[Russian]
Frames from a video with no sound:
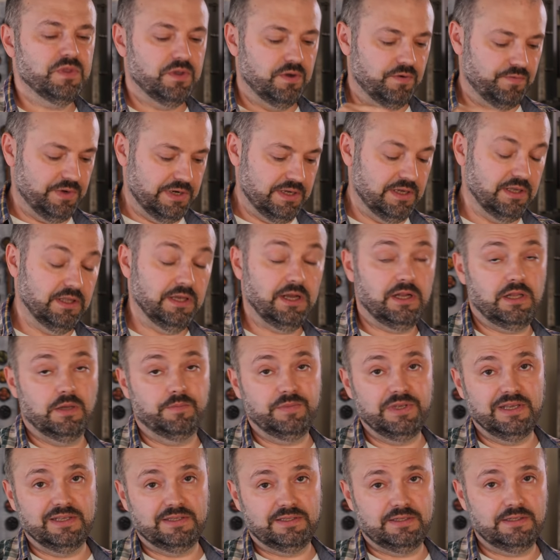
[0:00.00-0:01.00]
В
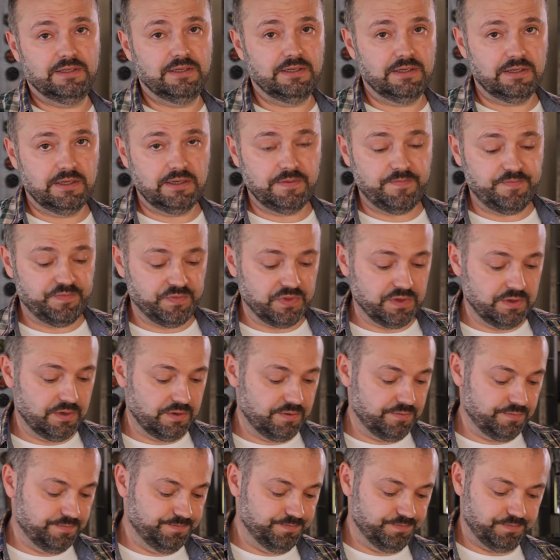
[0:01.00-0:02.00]
оригинальном нет сыра,
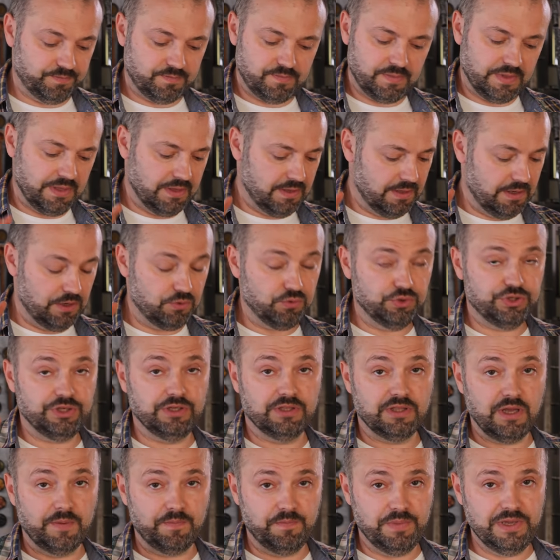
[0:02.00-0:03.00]
э,
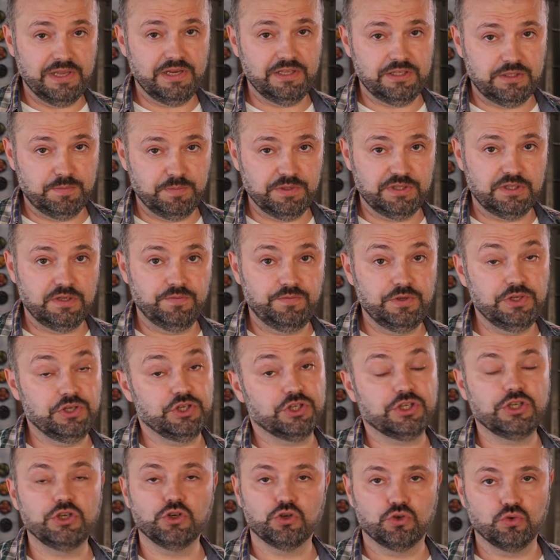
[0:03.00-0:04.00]
Короче, там перец
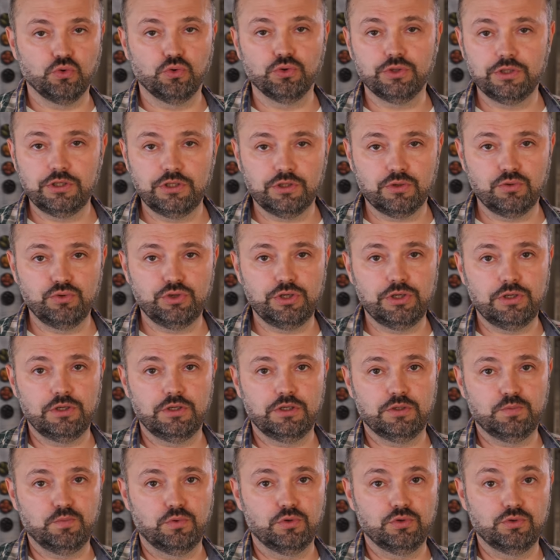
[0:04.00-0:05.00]
специфический, желтый
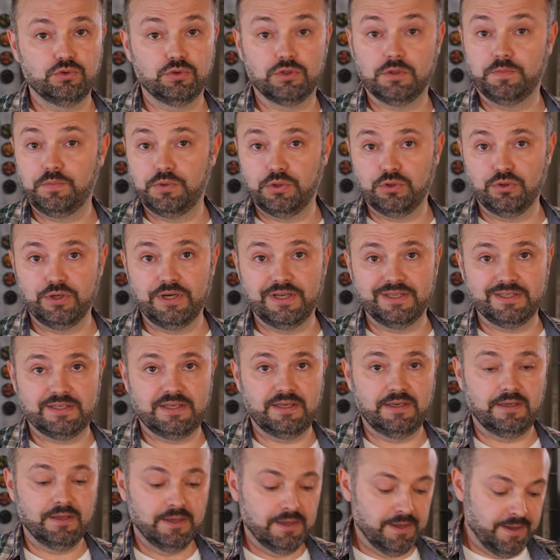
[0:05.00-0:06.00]
исключительно используется,
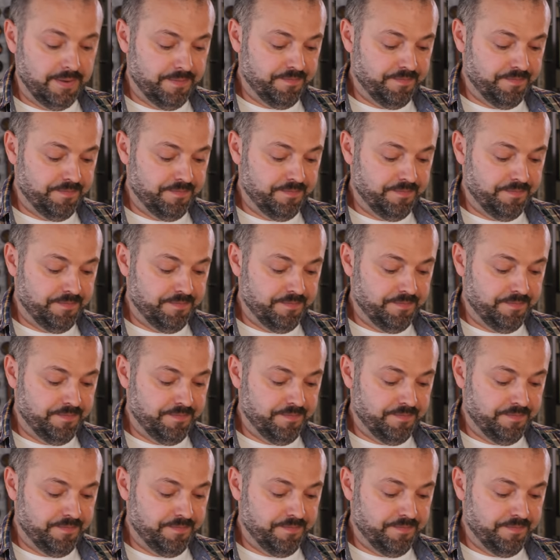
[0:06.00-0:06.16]
перуанский.